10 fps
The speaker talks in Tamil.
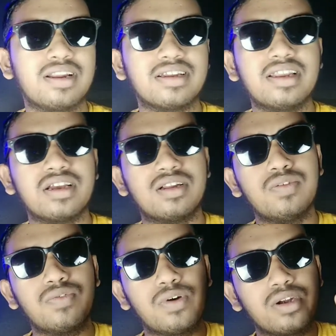பார்த்தீங்கன்னா நீங்கள்
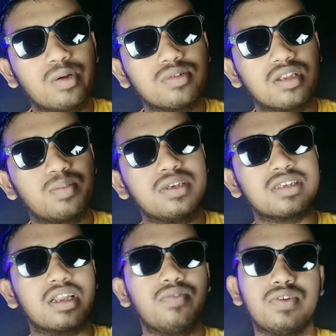வந்து ஃபோர் தௌசண்ட்
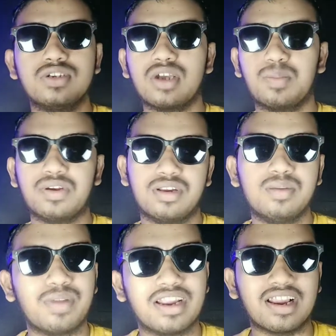ருபீஸ்க்கான ஃப்ரீ ஷாப்பிங்
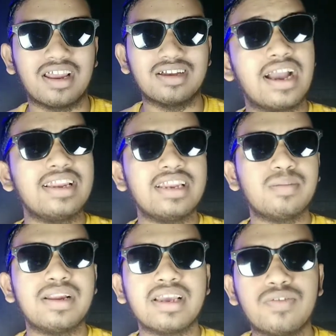வந்து பண்ணிக்கலாம் அண்ட்
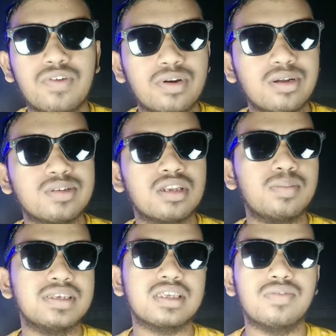இந்த மாதிரி நீங்கள் ஃபோர்
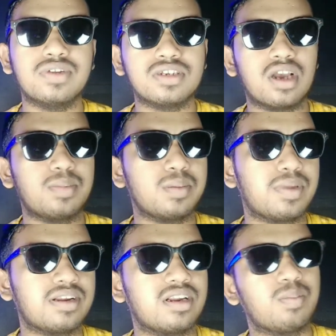தௌசண்ட் ருபீஸ்க்கு ஃப்ரீ ஷாப்பிங்
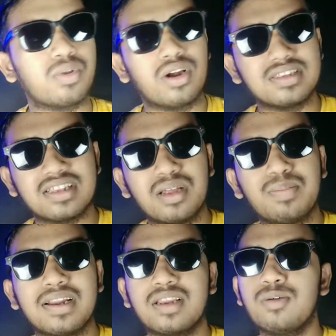பண்ணுற
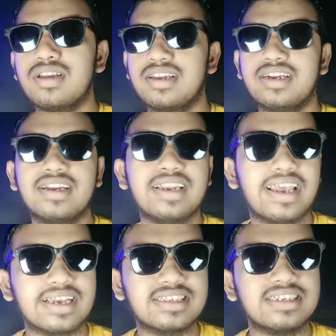ப்ராடக்ட்ஸ்லாம் பண்ணிங்க உங்களுக்கு ரிட்டர்ன்
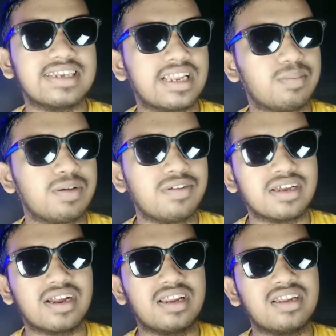எக்ஸ்சேஞ்ச் எதுவுமே
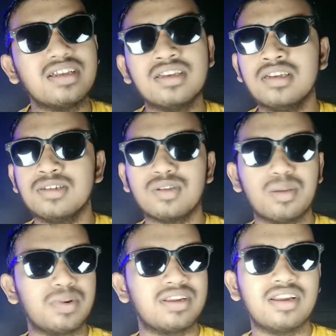வந்து கிடையாது ஸோ
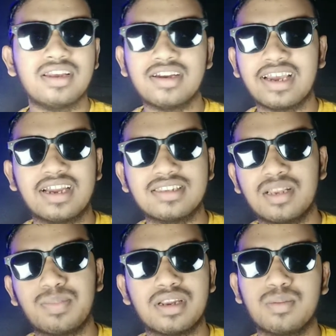இப்போ இருந்தால் நீங்கள்
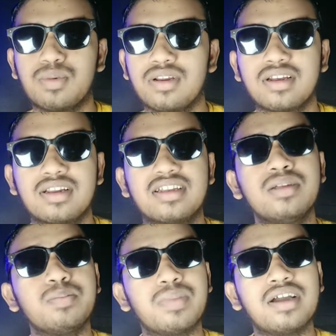கேன்சல் பண்ண போகிறது
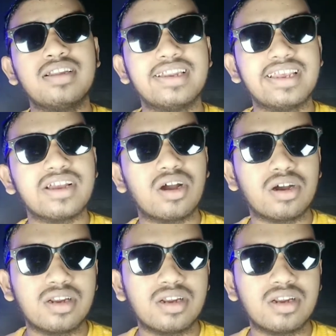கிடையாது பட் நீங்கள்